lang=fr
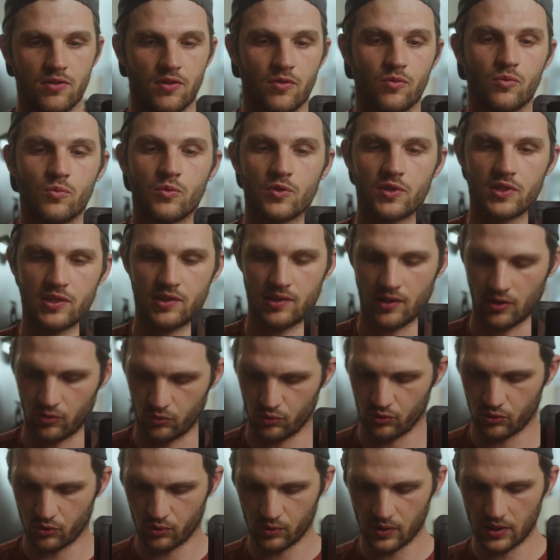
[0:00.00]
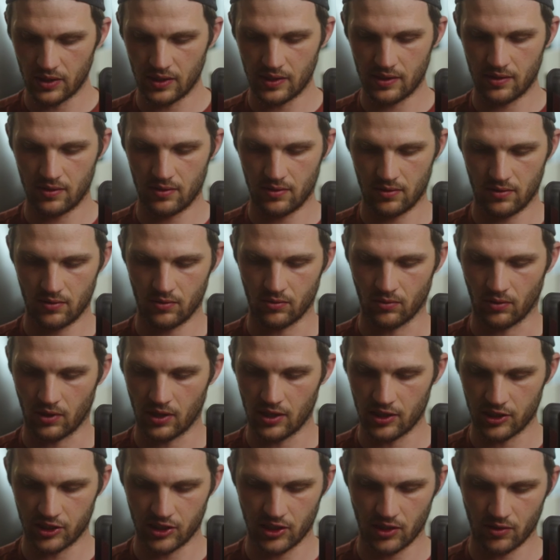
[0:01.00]
Je vais vous montrer ça tout de suite. Donc
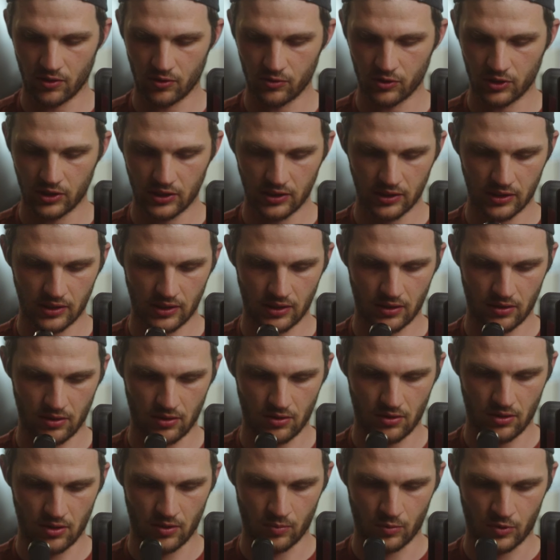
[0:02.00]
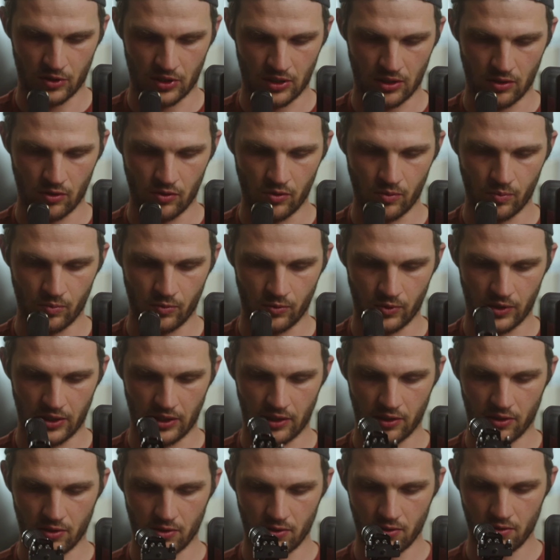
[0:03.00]
là, j'enregistre, hop, j'allume mon
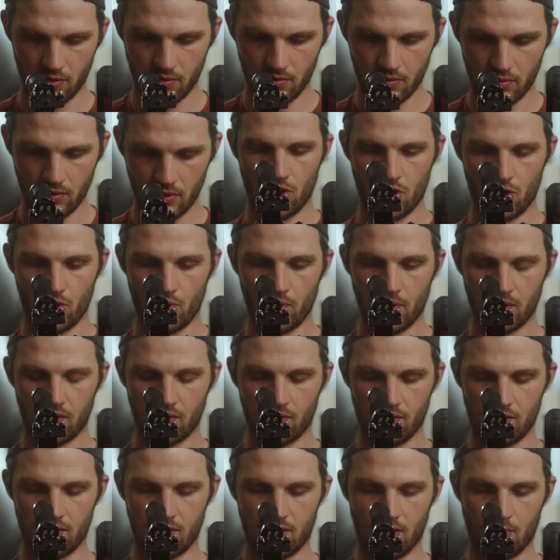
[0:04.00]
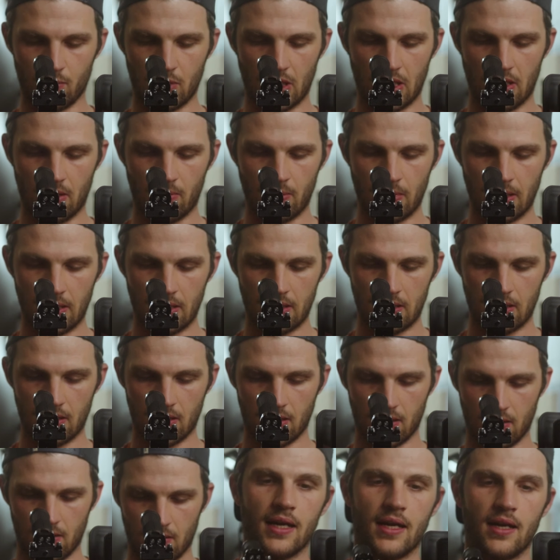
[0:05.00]
écran je suis à 35 mm.
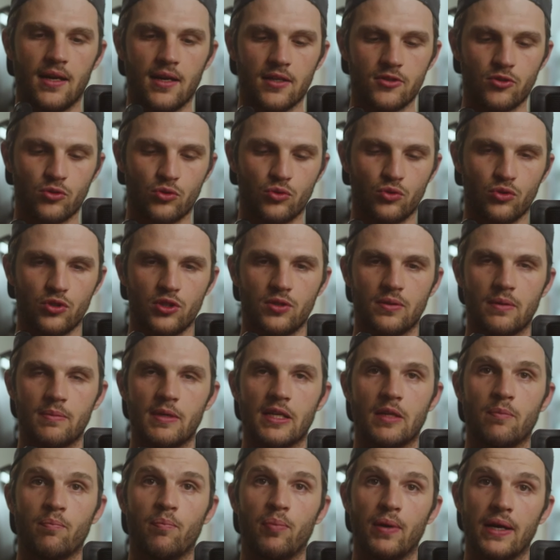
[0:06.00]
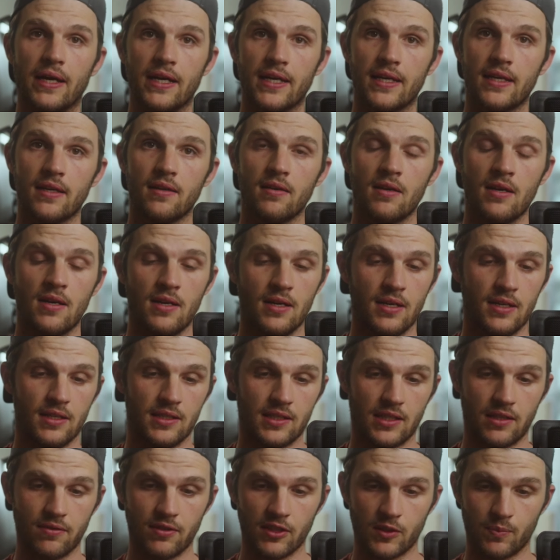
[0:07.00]
Et là, du coup, je vais mettre play.
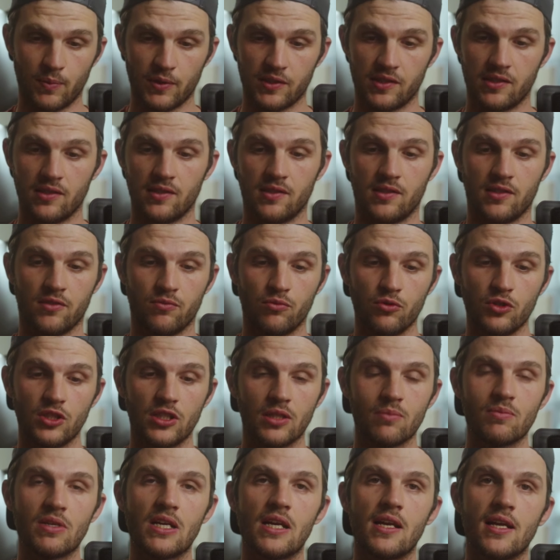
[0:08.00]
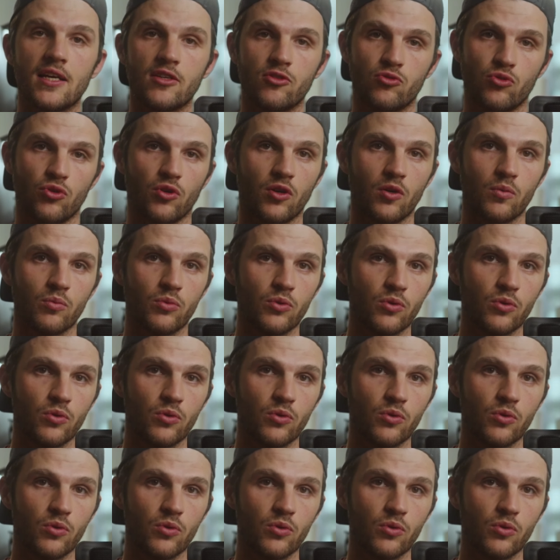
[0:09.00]
Ce qui va se passer, c'est vu que j'ai mis lecture en